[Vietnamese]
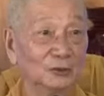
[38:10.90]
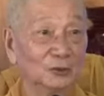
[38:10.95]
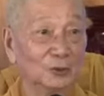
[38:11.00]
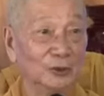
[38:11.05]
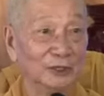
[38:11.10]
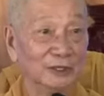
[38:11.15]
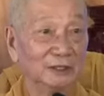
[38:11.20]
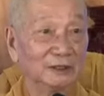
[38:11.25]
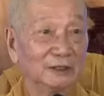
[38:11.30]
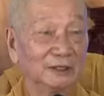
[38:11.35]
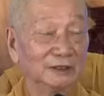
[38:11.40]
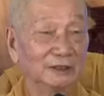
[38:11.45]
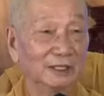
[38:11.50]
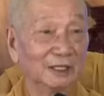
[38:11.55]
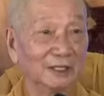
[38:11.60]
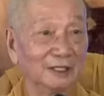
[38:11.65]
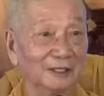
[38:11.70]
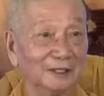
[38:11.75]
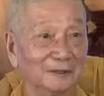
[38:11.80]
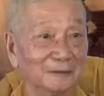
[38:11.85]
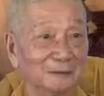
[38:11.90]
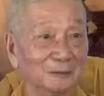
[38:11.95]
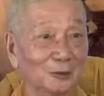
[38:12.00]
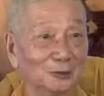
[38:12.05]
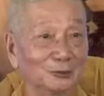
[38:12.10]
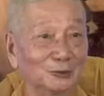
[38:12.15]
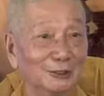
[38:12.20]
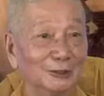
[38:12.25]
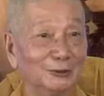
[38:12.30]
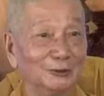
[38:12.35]
Nguyện như thế,
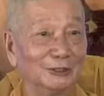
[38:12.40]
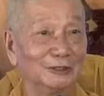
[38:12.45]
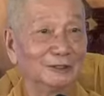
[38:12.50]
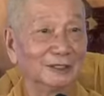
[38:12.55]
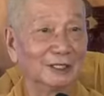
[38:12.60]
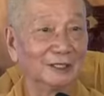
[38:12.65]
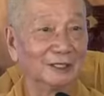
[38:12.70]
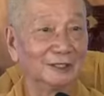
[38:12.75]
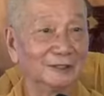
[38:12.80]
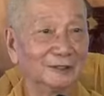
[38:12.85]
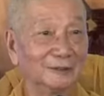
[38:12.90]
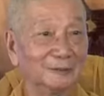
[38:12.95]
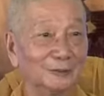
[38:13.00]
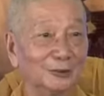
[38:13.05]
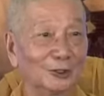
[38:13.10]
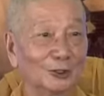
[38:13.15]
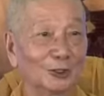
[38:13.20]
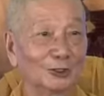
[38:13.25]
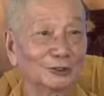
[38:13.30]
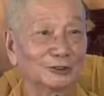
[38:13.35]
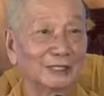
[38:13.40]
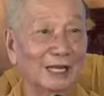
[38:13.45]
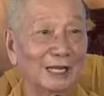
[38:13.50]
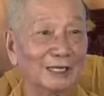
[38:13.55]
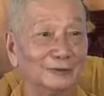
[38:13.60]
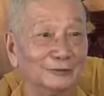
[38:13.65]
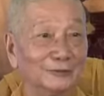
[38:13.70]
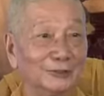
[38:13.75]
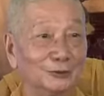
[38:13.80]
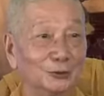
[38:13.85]
mục tiêu như thế, nó có
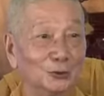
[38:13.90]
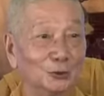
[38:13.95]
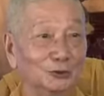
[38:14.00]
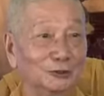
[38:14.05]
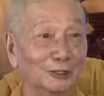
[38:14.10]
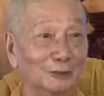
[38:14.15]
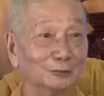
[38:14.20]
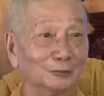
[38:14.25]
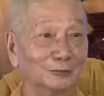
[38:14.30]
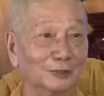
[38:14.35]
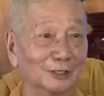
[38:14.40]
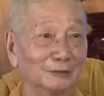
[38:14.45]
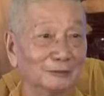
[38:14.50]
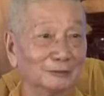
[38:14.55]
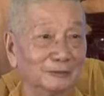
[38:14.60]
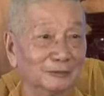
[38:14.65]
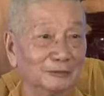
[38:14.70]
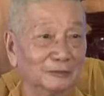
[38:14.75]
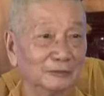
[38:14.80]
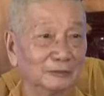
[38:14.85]
trái với cuộc sống đó.